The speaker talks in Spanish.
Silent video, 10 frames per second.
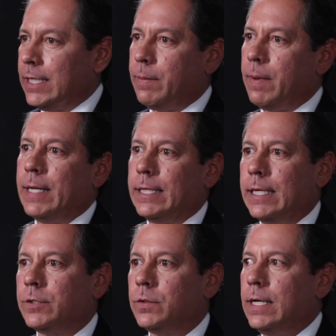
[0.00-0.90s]
en la papeleta
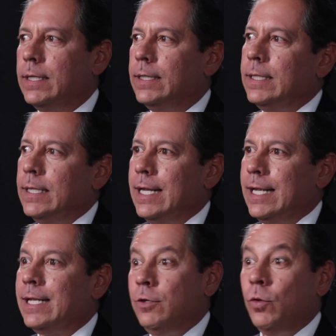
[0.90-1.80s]
nacional,
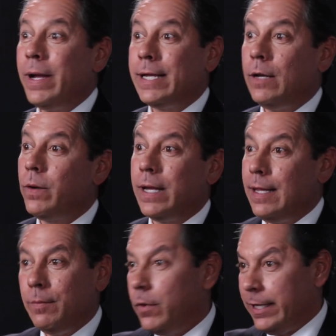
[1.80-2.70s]
no es que no
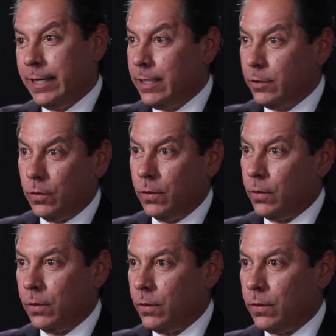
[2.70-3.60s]
quedemos inscritos,
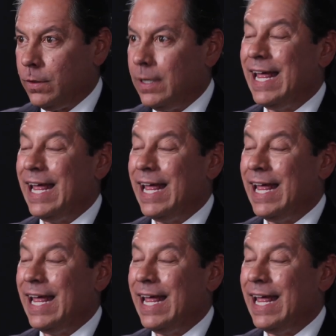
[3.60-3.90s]
o,